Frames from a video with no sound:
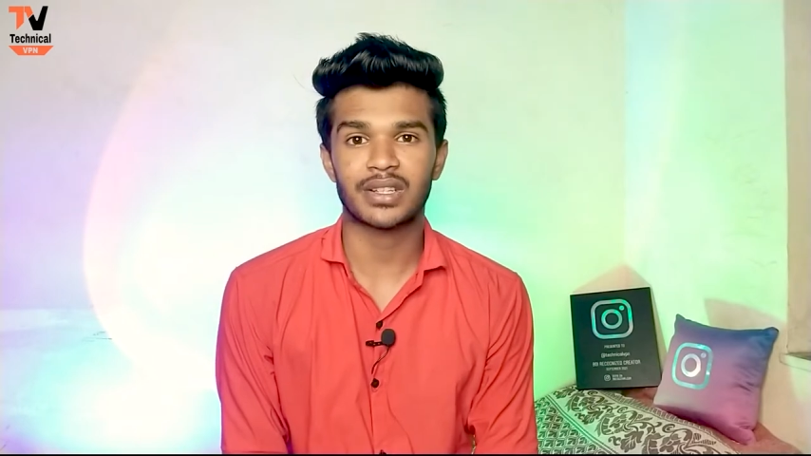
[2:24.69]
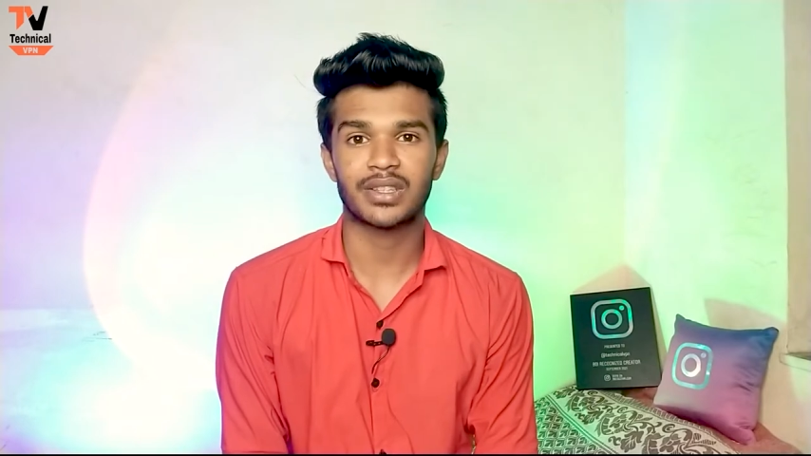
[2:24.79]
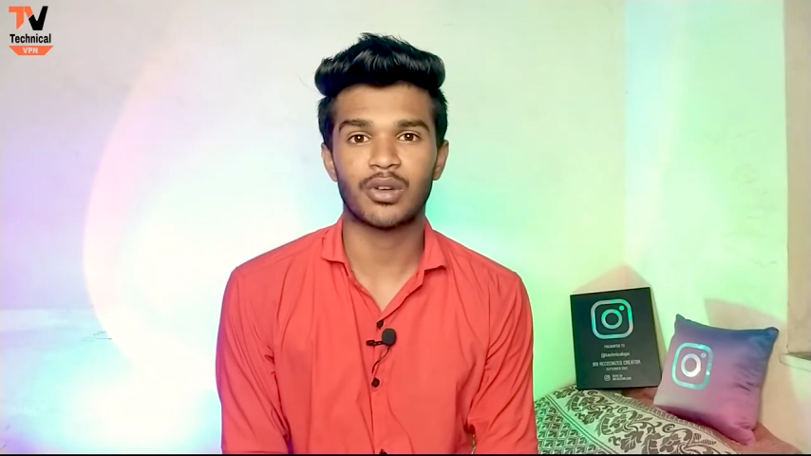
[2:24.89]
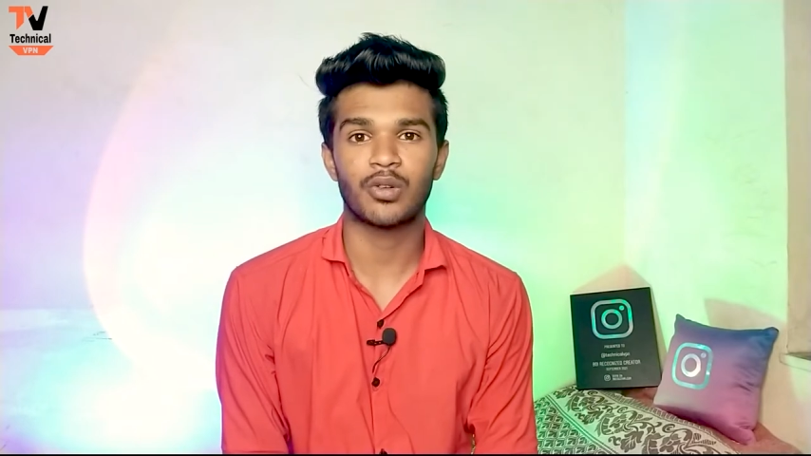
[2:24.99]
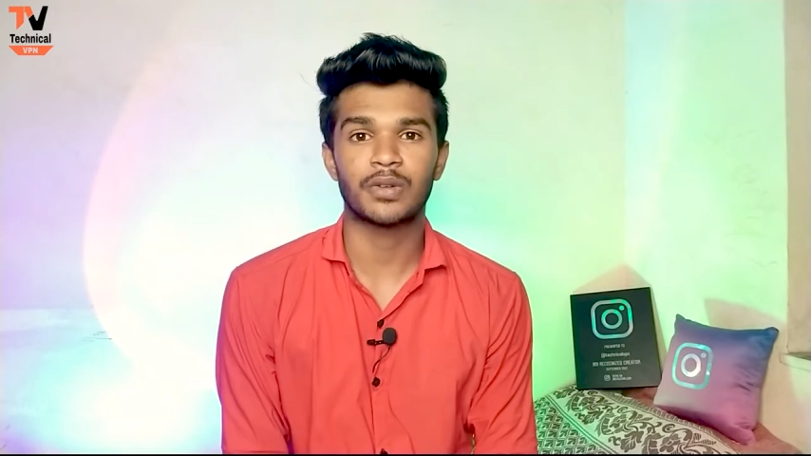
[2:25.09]

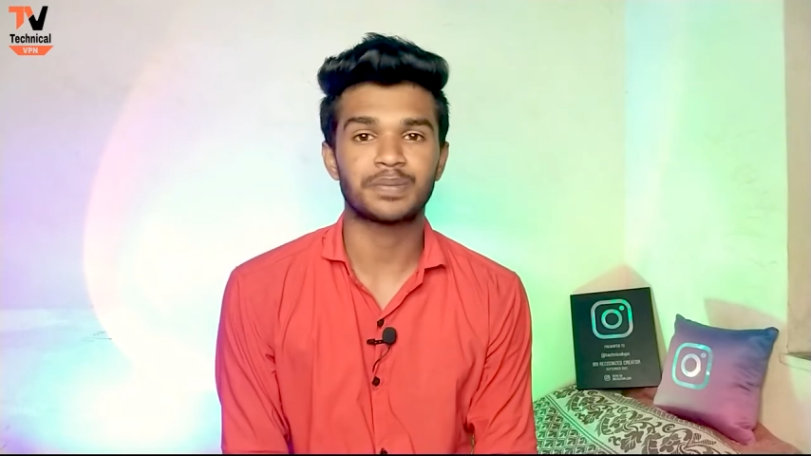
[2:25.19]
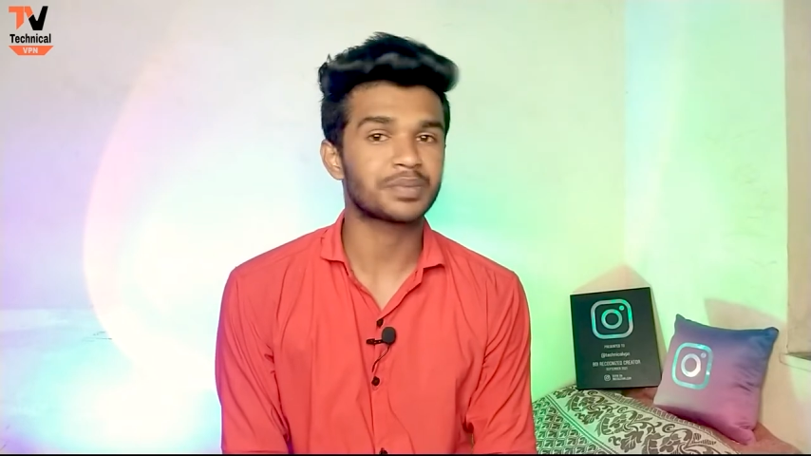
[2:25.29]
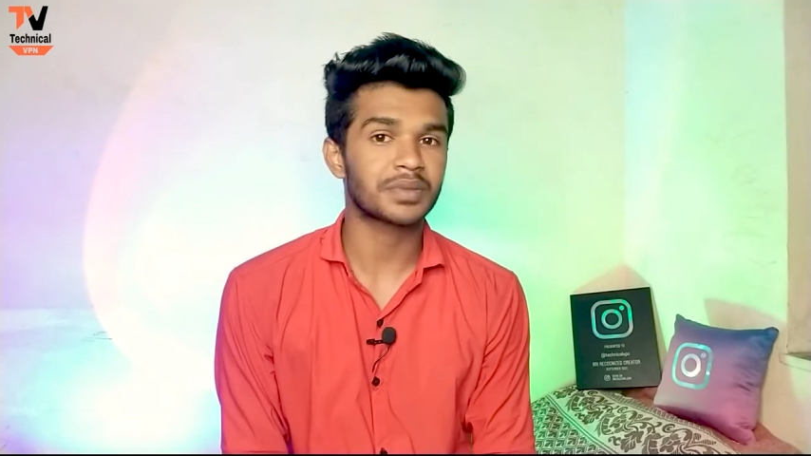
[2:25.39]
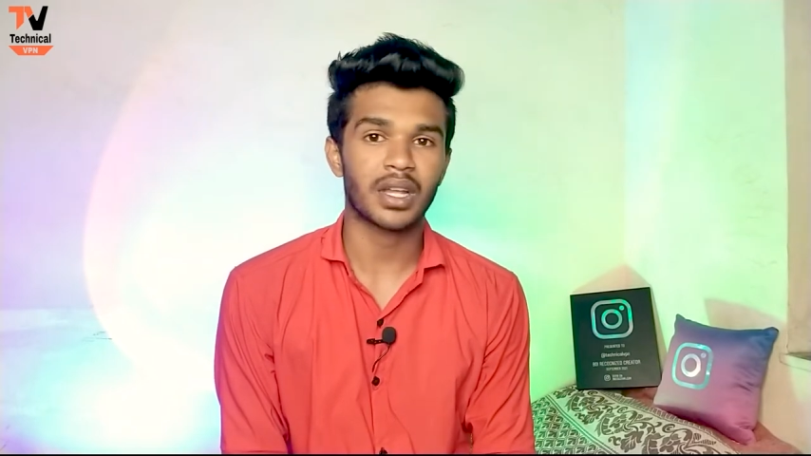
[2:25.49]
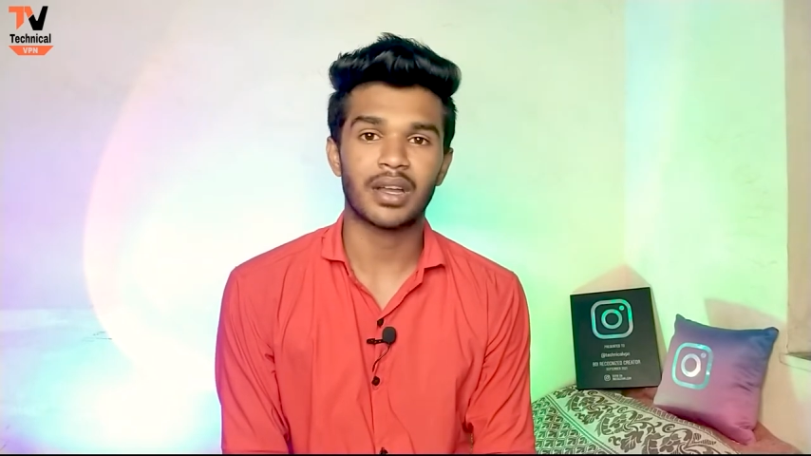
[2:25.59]
सकते हो
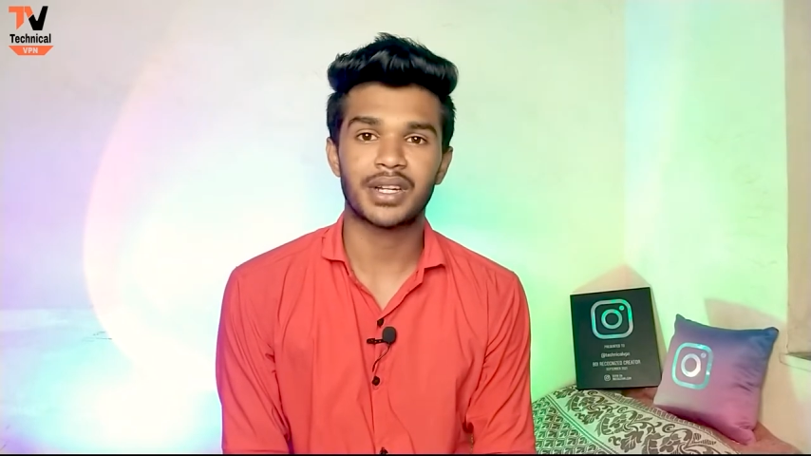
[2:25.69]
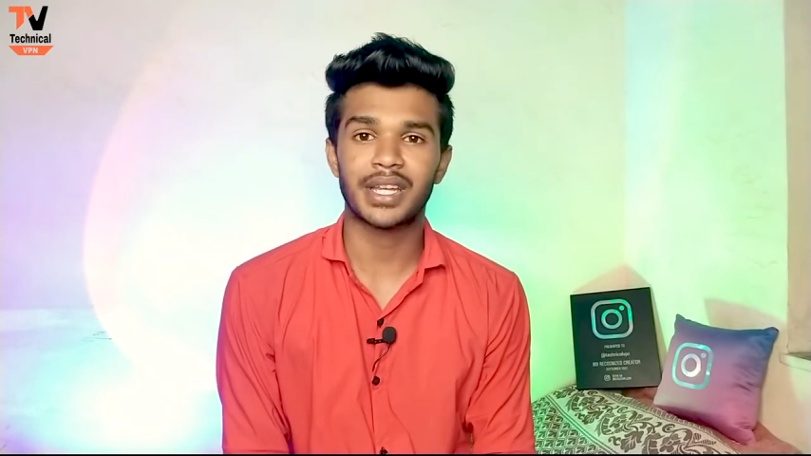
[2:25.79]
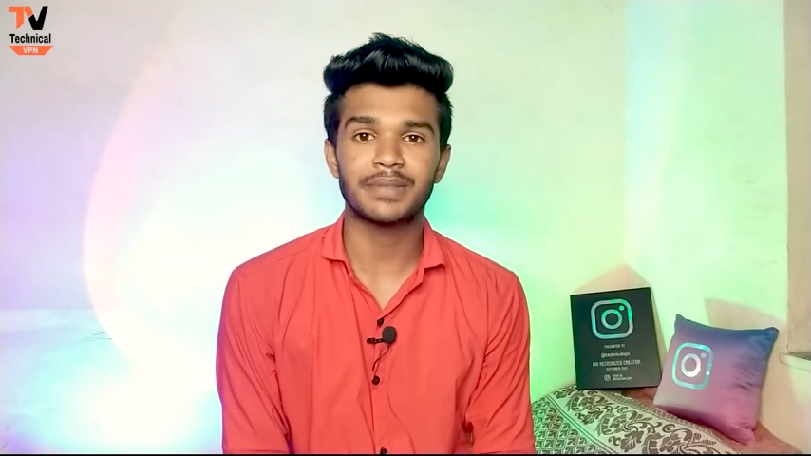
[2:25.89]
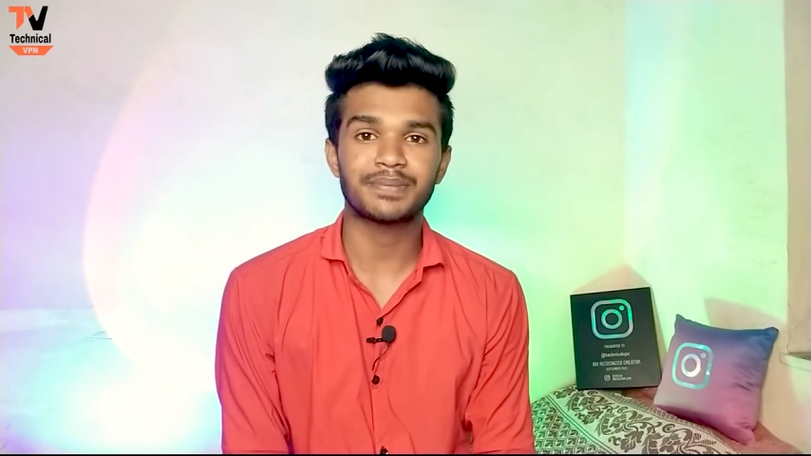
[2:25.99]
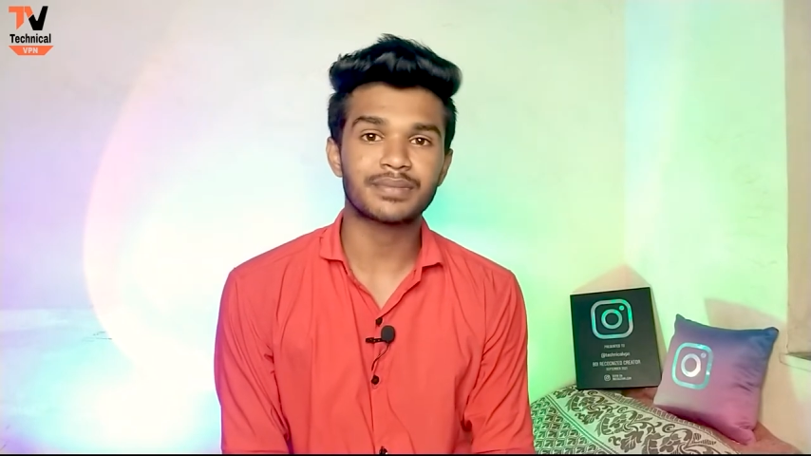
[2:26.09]

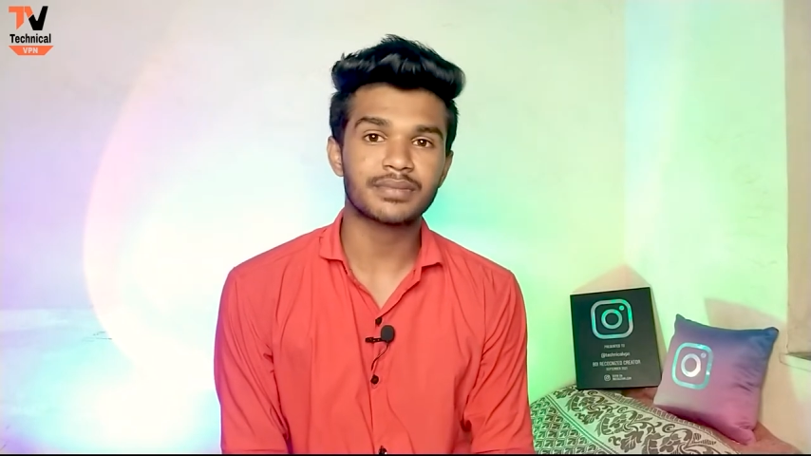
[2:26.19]
ठीक है